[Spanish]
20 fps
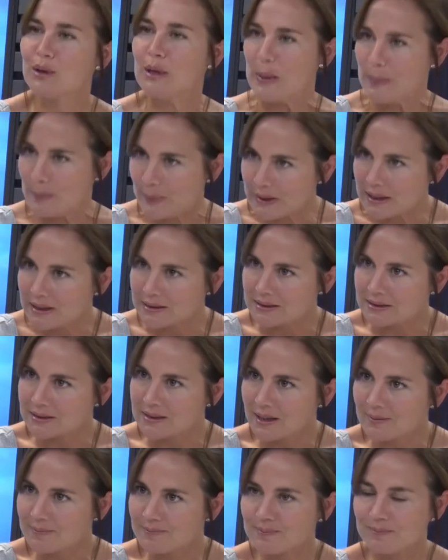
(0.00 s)
de
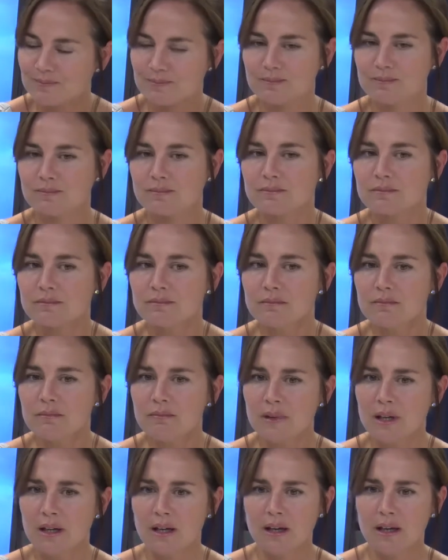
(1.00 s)
esperanza.
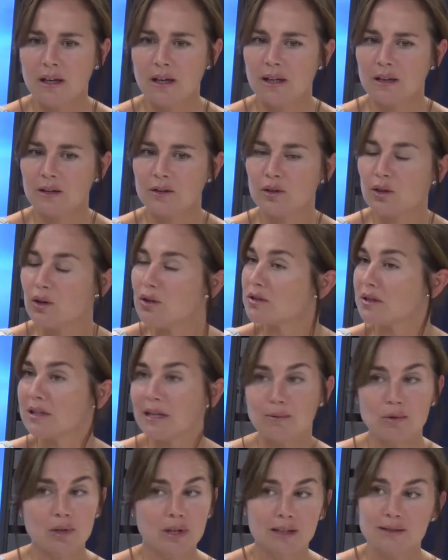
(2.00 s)
Eh, todos
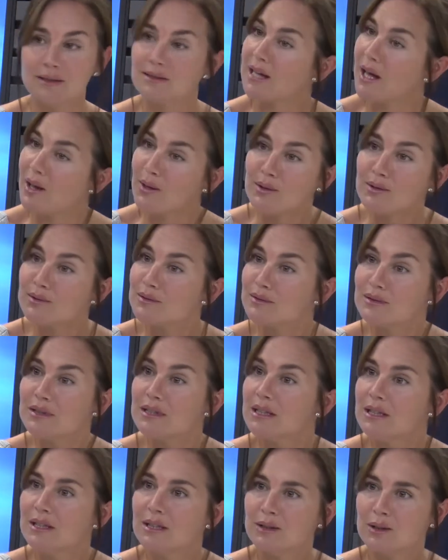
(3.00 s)
estamos cansados,
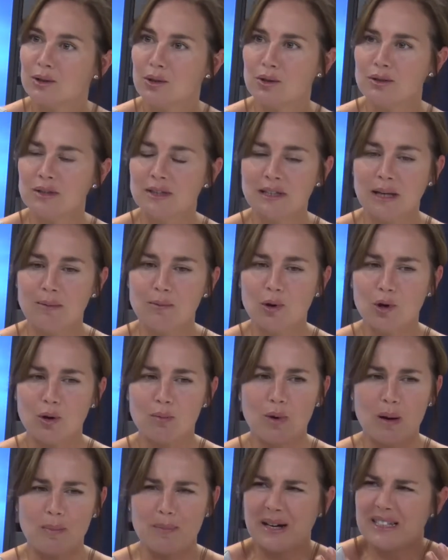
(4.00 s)
todos estamos
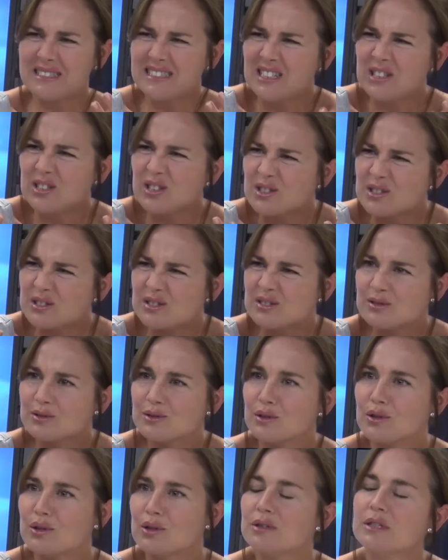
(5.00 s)
como apáticos,
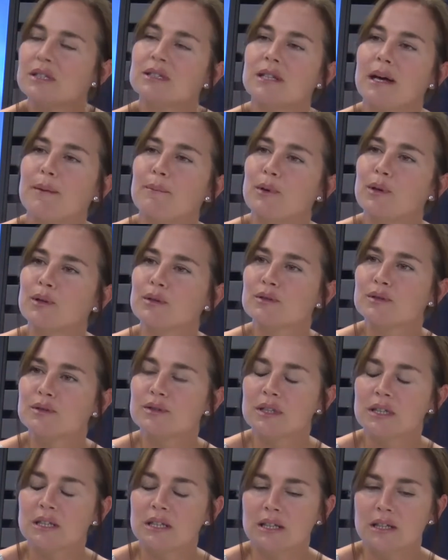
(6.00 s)
todos estamos
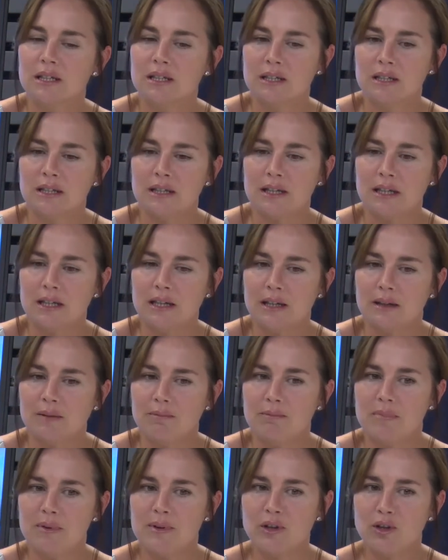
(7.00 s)
eh,
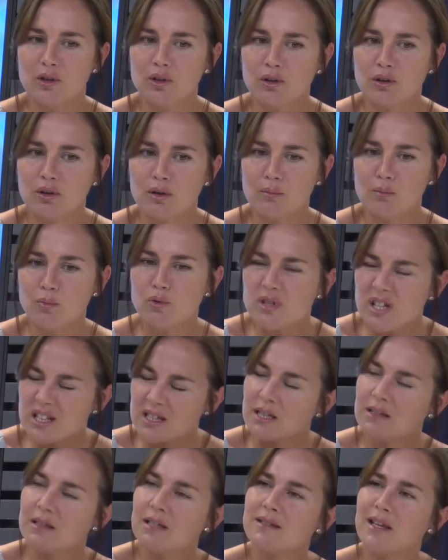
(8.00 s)
viviendo con mucha
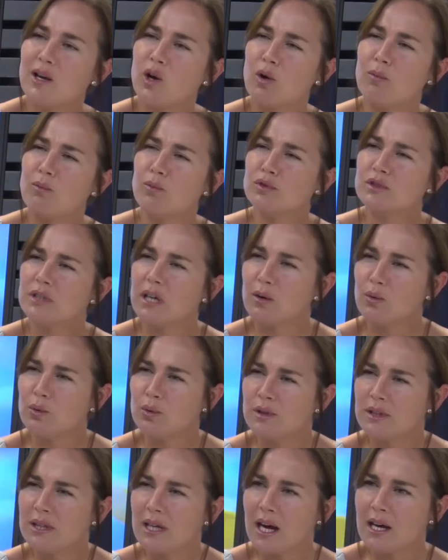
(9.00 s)
tristeza y con mucha
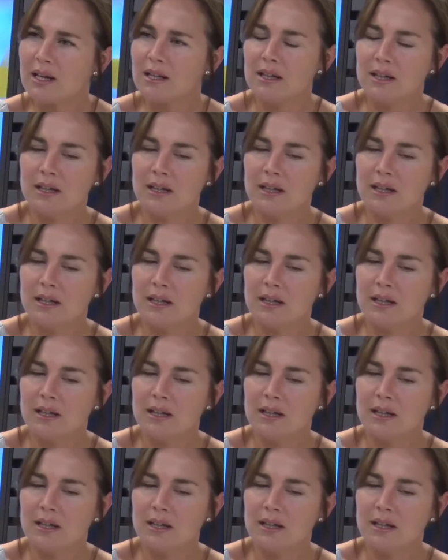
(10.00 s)
angustia